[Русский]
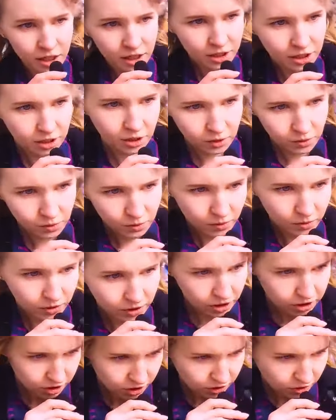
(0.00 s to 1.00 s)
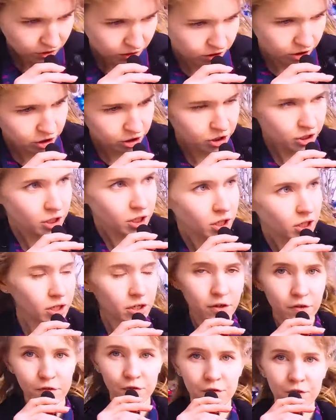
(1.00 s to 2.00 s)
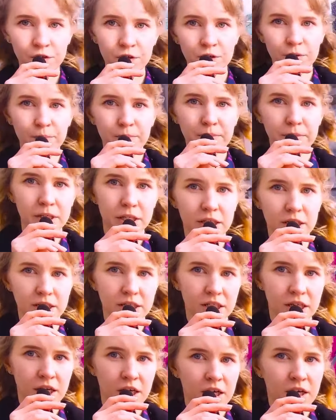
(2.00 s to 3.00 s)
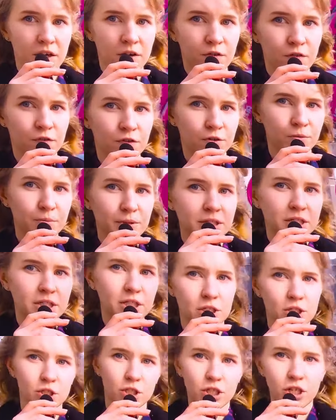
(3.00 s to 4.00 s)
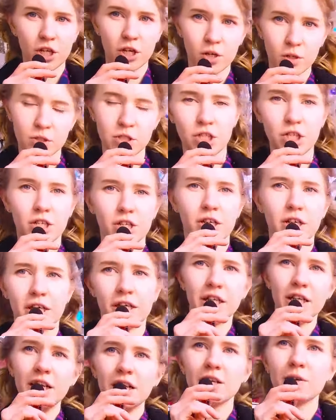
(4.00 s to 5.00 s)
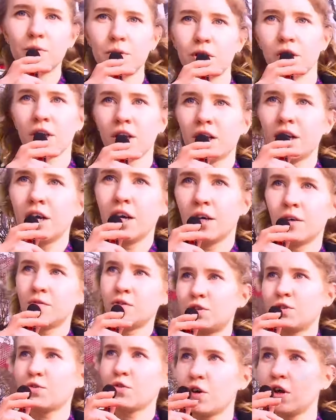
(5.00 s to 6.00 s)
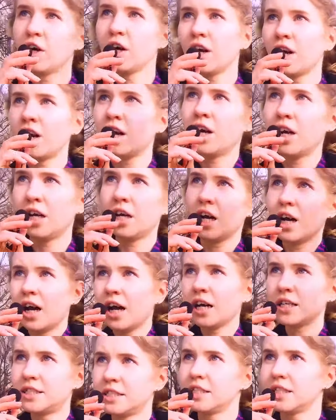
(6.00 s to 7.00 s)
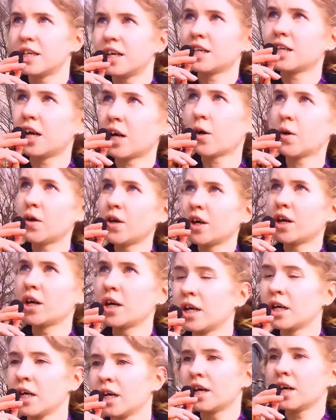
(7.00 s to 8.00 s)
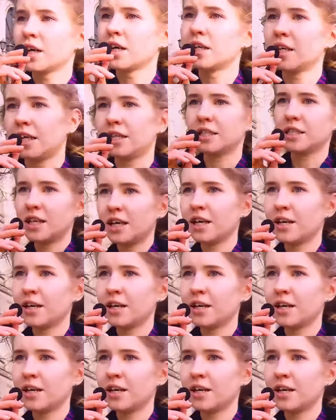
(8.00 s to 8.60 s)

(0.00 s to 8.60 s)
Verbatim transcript: Кто у нас тут еще? Four Minute. Four Minute тоже очень оригинально. У них всего один такой глаз.